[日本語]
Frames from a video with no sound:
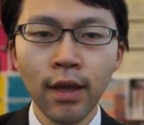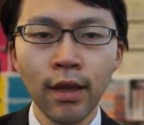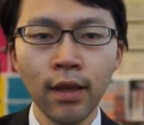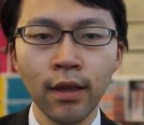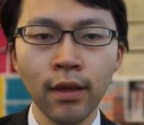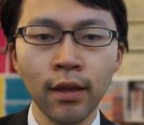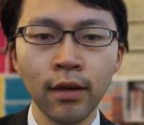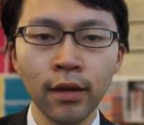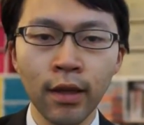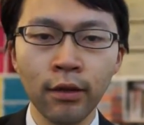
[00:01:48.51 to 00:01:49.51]

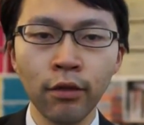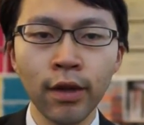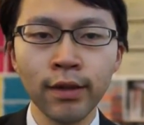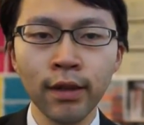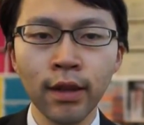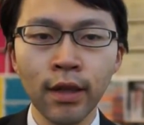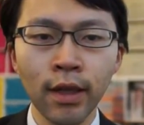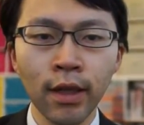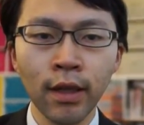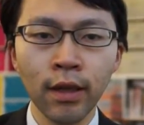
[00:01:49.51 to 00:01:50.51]
えー、かなり業界全体
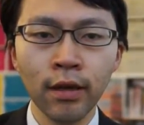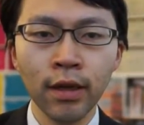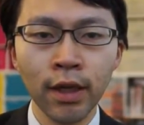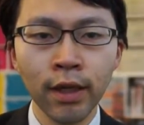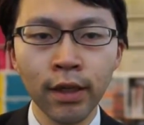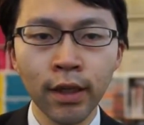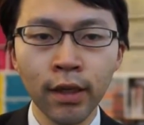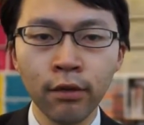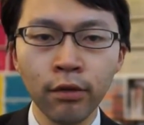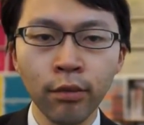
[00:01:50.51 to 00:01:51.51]
で、えー、考え
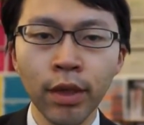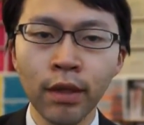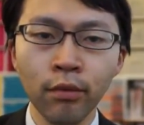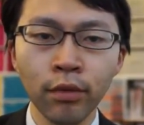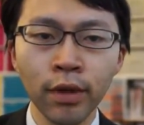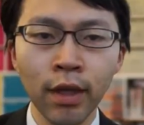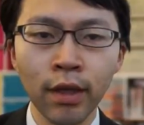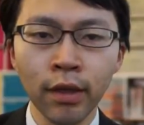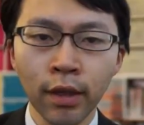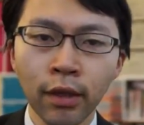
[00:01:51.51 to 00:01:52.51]
ていくべき問
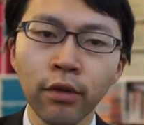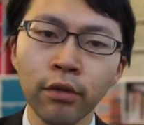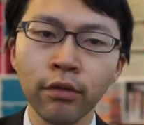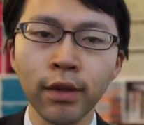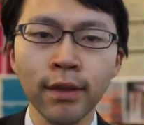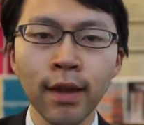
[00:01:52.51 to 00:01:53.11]
題なんだなというところで